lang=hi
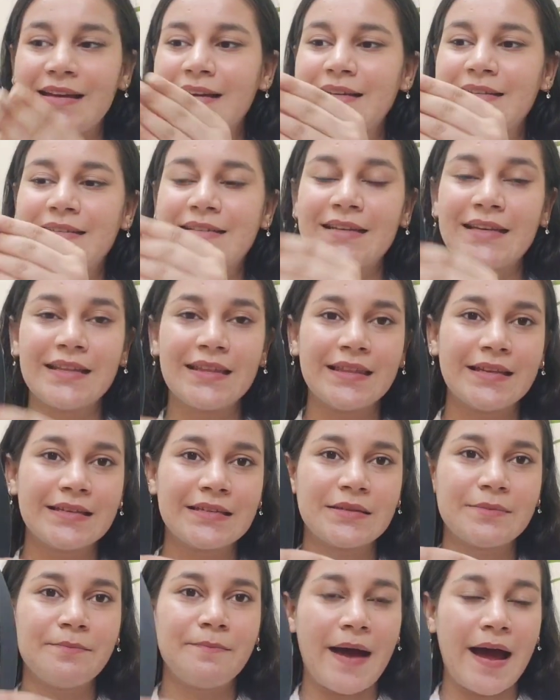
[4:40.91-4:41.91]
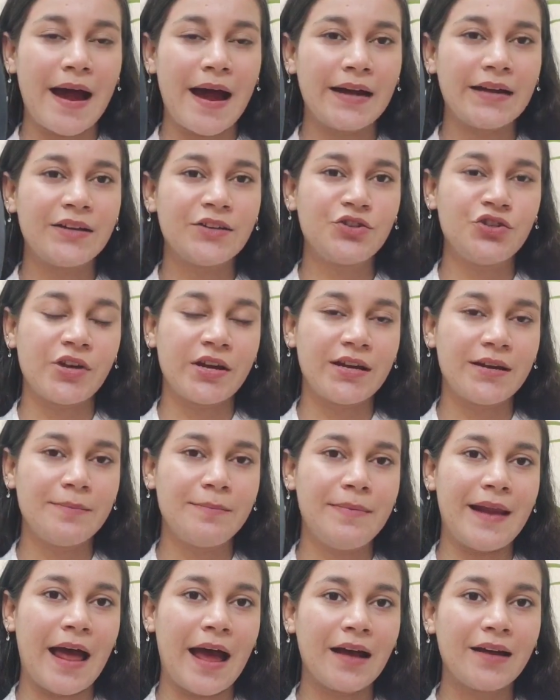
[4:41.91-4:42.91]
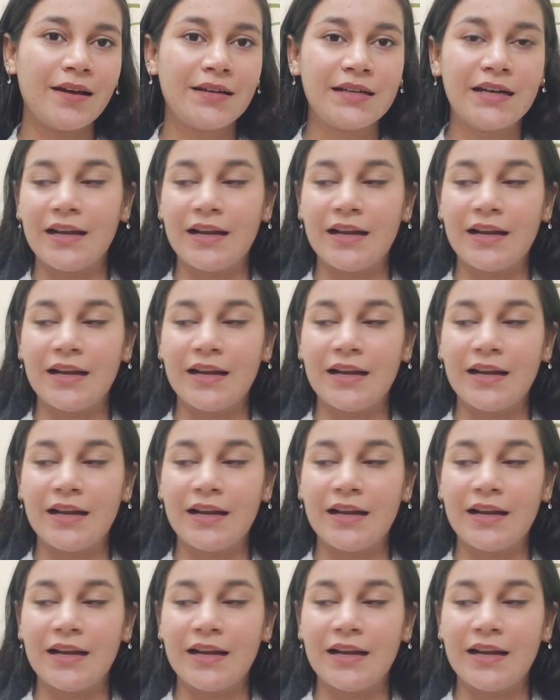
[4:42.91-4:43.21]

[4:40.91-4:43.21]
it's in this matte jet black